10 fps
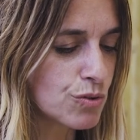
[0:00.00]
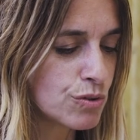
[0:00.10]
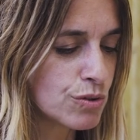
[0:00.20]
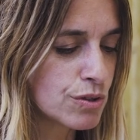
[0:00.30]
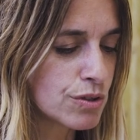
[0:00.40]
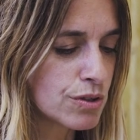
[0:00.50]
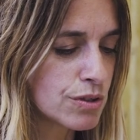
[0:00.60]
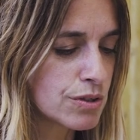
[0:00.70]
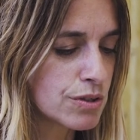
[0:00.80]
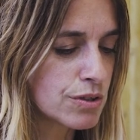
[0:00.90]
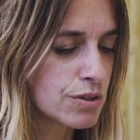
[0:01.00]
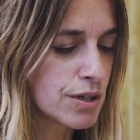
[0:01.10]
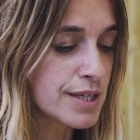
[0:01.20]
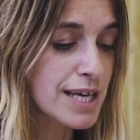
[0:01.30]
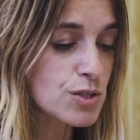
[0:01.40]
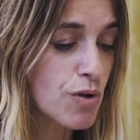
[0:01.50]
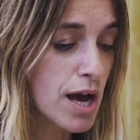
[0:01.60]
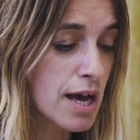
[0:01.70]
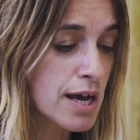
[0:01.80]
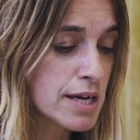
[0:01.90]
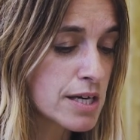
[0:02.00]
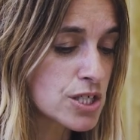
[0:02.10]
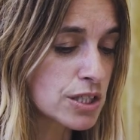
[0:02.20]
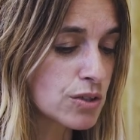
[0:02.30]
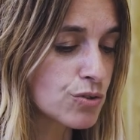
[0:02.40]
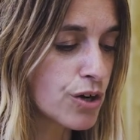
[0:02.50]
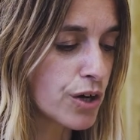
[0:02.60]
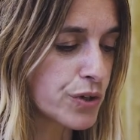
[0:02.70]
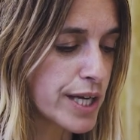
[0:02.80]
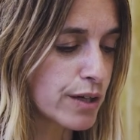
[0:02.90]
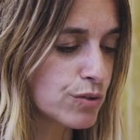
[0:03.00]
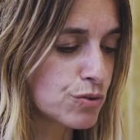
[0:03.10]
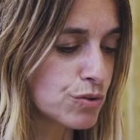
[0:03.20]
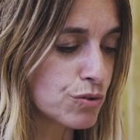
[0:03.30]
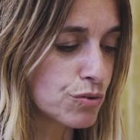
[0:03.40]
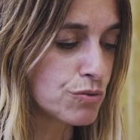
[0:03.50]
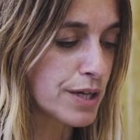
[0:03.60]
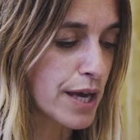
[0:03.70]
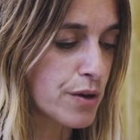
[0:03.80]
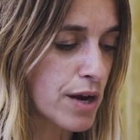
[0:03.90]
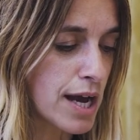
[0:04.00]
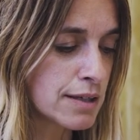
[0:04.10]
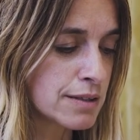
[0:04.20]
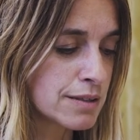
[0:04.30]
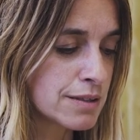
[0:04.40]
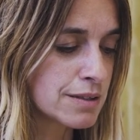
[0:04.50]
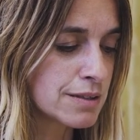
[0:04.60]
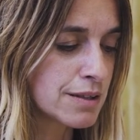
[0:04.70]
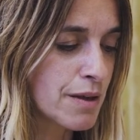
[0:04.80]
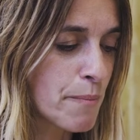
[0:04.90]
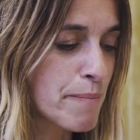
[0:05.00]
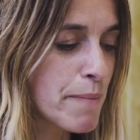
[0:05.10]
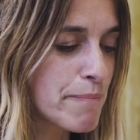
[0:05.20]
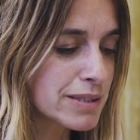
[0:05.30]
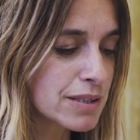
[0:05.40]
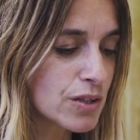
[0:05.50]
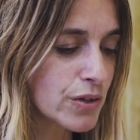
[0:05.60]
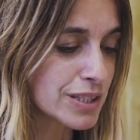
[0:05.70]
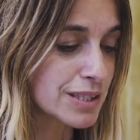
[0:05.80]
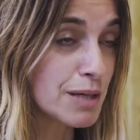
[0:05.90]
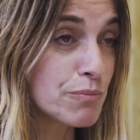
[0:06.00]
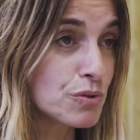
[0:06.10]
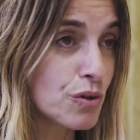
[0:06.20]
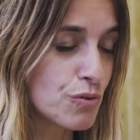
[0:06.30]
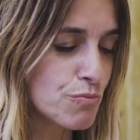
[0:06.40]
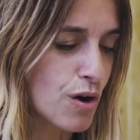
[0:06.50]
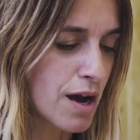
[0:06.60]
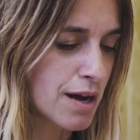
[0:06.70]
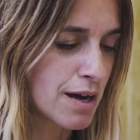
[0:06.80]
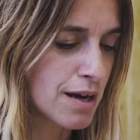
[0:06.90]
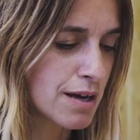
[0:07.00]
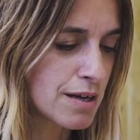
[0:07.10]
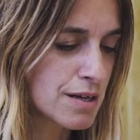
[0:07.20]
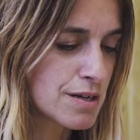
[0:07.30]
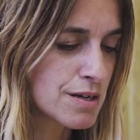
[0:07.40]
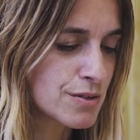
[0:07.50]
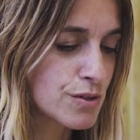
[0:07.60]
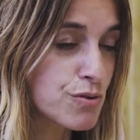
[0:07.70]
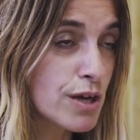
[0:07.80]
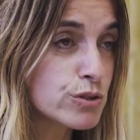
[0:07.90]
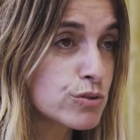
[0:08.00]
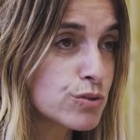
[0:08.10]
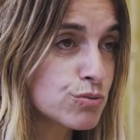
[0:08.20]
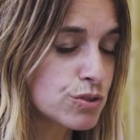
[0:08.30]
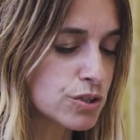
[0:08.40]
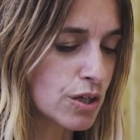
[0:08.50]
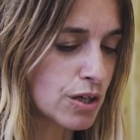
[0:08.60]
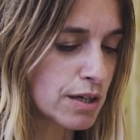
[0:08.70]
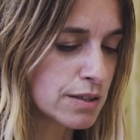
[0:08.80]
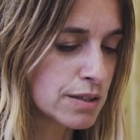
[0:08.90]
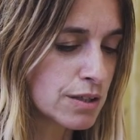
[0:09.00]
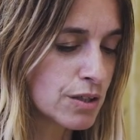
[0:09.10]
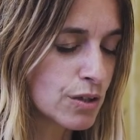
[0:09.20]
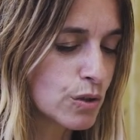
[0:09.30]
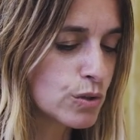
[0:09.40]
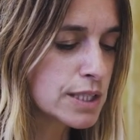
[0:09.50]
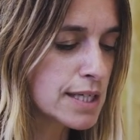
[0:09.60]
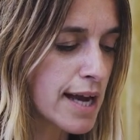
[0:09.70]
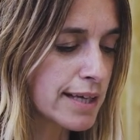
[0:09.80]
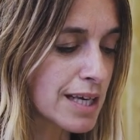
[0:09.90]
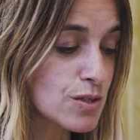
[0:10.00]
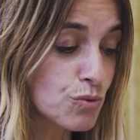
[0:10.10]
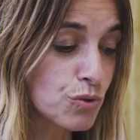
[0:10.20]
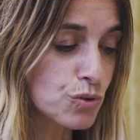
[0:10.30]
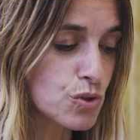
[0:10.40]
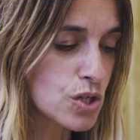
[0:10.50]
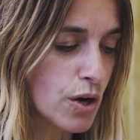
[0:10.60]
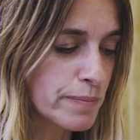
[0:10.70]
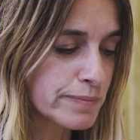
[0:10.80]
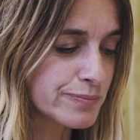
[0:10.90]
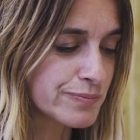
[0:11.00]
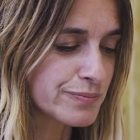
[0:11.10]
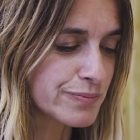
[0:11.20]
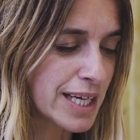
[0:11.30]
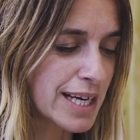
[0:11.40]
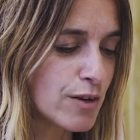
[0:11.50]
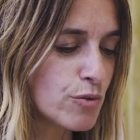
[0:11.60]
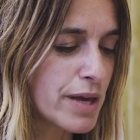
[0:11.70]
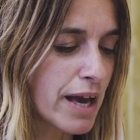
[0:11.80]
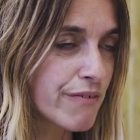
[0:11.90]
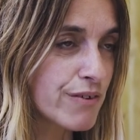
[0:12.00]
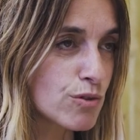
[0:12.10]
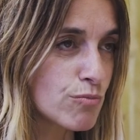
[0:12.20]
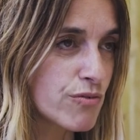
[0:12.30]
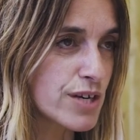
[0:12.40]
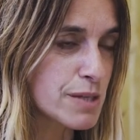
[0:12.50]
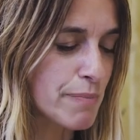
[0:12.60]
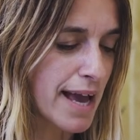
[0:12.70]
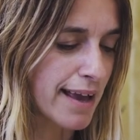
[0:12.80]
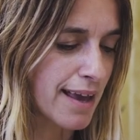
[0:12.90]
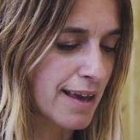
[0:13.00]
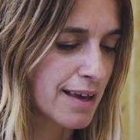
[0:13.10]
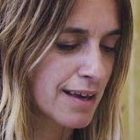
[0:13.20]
tôt. Hier soir, J'étais dehors dans la rue de Runcayola. Même maintenant, c'est très beau dans le bois. Ce soir, je suis toute seule. Ottilia est à son cours de chant et la lumière fait de mauvaises blagues.